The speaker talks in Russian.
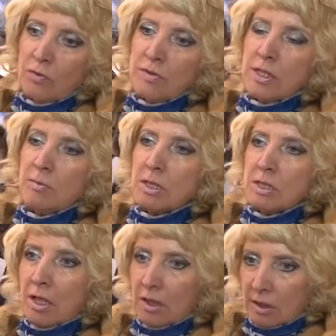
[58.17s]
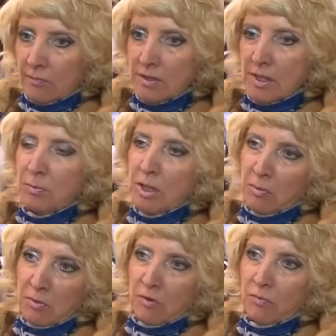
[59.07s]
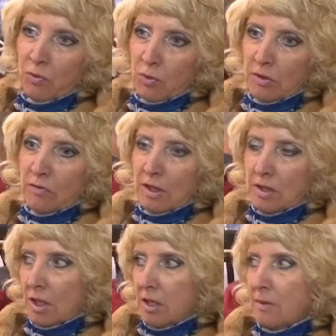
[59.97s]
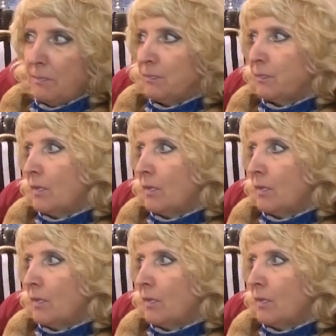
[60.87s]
всем раскаткам, всем требованиям фигурного катания.